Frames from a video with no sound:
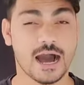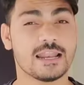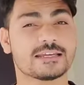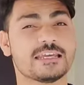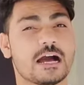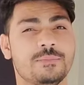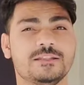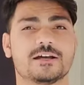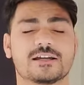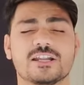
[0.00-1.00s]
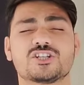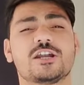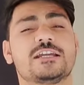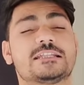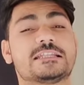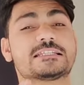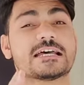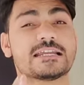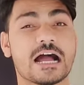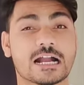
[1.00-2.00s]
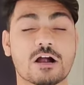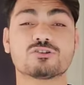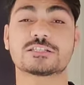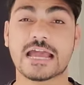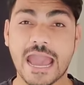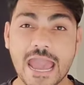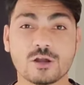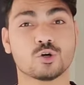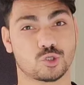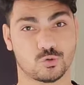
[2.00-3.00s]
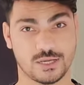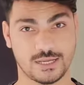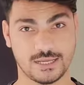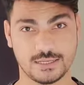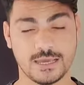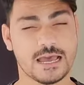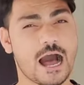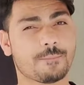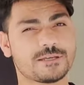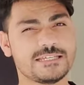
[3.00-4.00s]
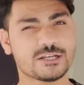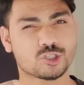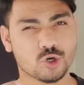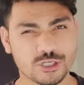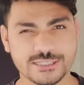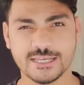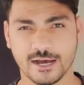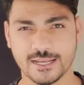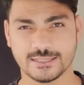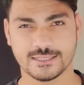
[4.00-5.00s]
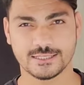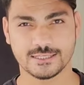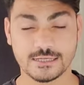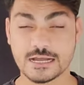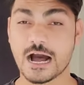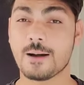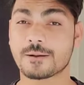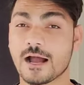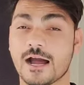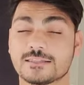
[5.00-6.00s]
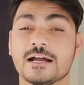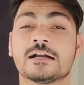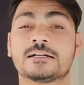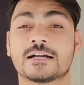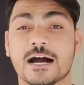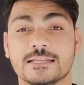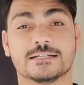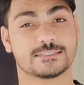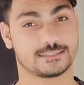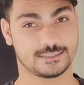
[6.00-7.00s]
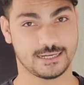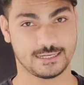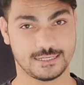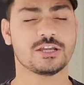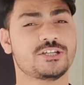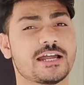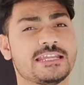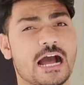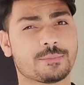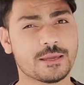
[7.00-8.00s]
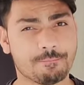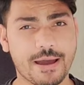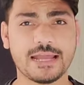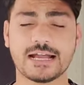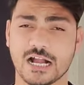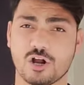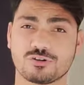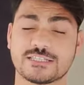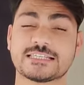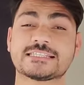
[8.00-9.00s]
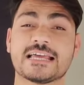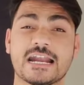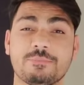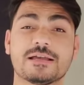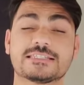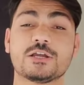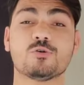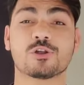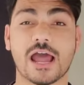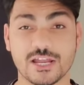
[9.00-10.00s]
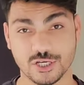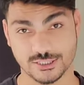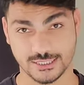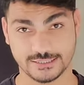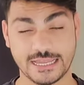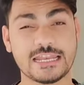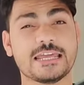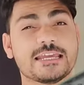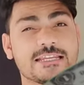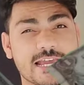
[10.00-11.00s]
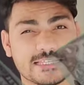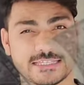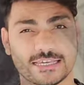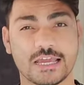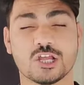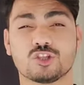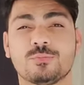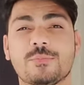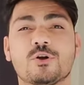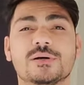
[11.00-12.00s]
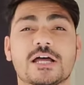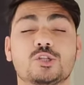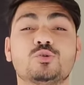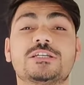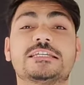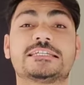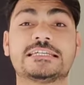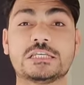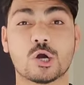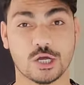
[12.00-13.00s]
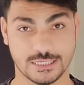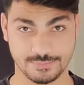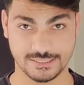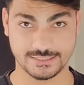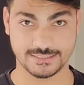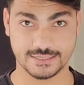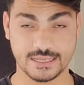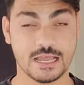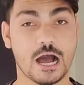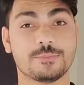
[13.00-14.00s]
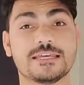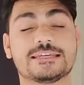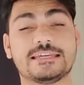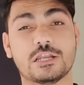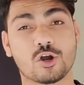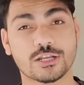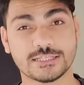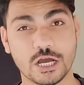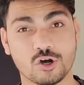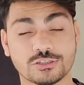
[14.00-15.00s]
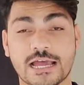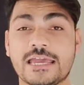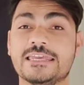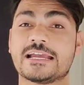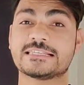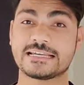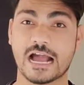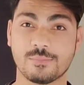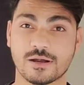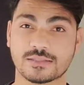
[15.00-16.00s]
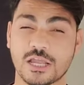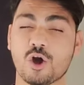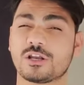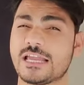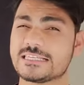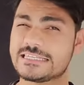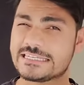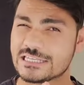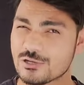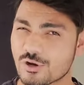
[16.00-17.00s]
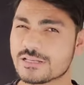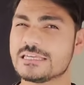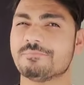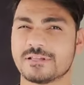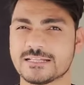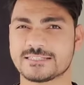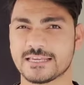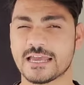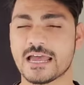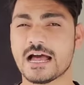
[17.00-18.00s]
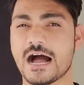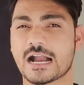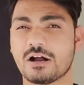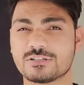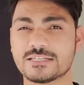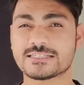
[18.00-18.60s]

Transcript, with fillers: हालांकि अभी तक न जाने कितने सारे अकाउंट्स हैक हो चुके हैं आपकी एक छोटी सी गलती आपका खाता खाली कर सकता है यानी आपके बैंक अकाउंट से सारे पैसे उड़ाए जा सकते हैं लेकिन कैसे तो मैं आपको बता दूं कि की लॉगर की मदद से अब ये की लॉगर क्या होता है ये कैसे काम करता है और कैसे की लॉगर की मदद से अकाउंट से